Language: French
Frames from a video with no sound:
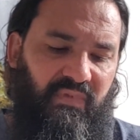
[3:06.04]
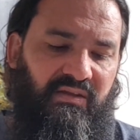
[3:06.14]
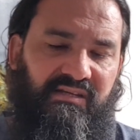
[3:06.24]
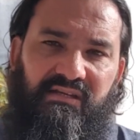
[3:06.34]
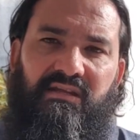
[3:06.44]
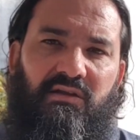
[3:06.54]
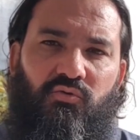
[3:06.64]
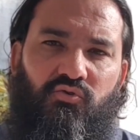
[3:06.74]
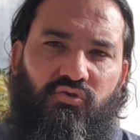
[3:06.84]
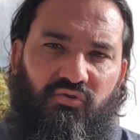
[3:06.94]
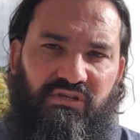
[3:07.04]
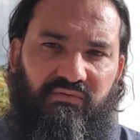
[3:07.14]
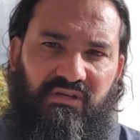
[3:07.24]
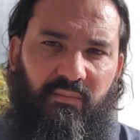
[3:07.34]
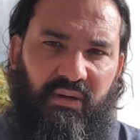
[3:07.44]
Il y a une certaine illusion si
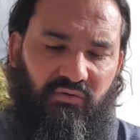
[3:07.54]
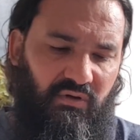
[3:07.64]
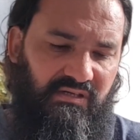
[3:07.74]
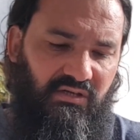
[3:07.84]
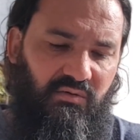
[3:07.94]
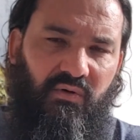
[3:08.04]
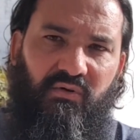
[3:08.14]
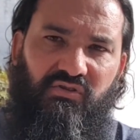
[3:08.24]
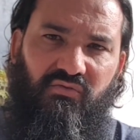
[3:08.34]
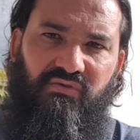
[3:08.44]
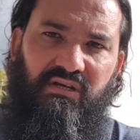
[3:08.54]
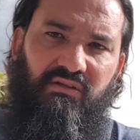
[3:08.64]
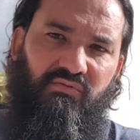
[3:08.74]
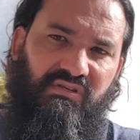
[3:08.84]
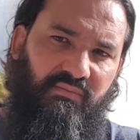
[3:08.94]
vous ne savez pas trop exactement où est-ce que vous
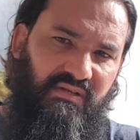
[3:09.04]
allez tout ça,